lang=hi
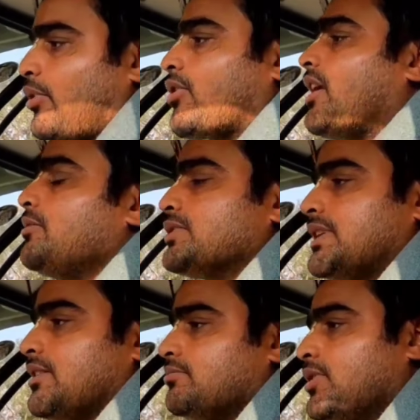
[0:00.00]
प्रोग्राम
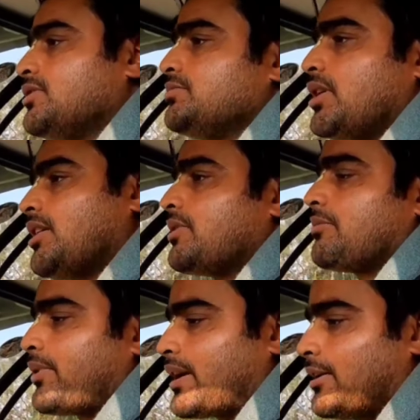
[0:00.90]
होते हैं बहुत बड़ा
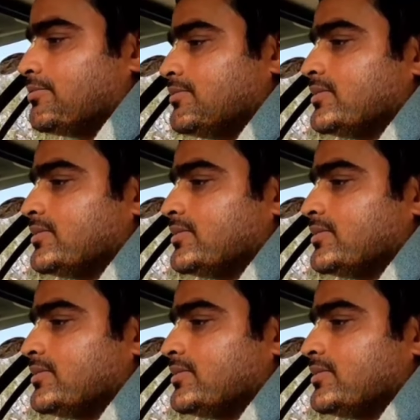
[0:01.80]
बड़ा प्रोग्राम